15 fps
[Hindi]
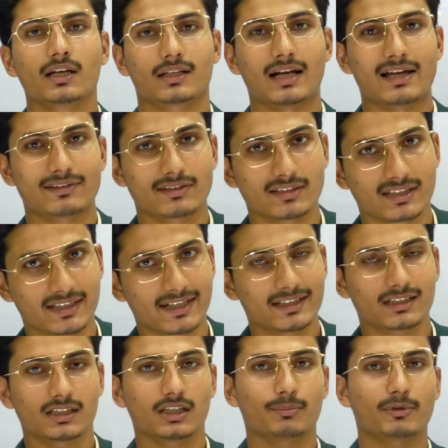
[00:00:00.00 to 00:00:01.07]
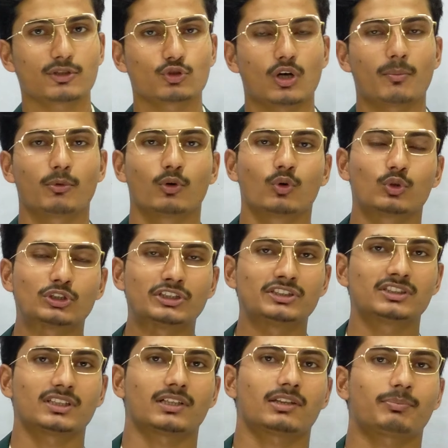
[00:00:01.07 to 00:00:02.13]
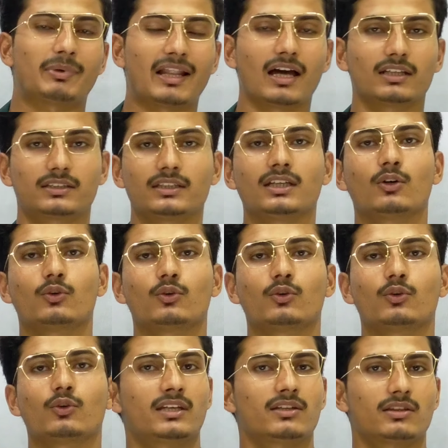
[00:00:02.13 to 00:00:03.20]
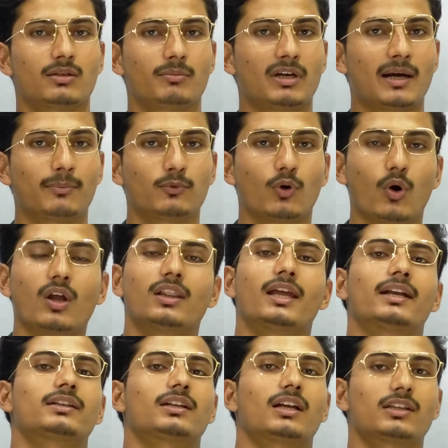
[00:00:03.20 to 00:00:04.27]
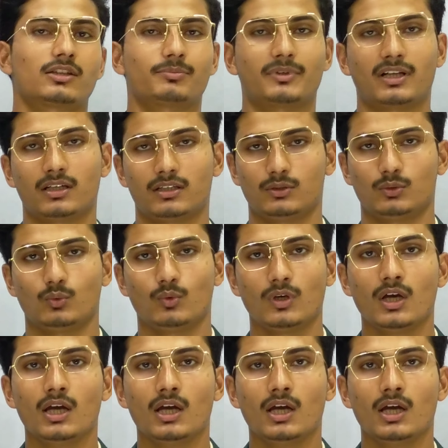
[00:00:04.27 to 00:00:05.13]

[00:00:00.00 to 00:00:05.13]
क्लासेस अटेंड करने पर जो आप लोगों को टीचर्स पढ़ाते हैं उसी तरीके से मैं आपको ऑनलाइन क्लासेस पढ़ा रहा हूँ